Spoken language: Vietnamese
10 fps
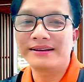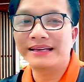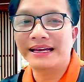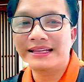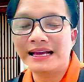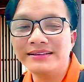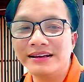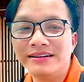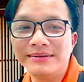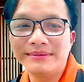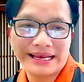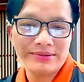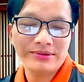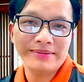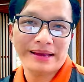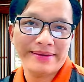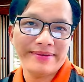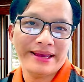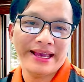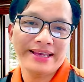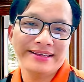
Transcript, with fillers: ngày tháng 4 năm 2022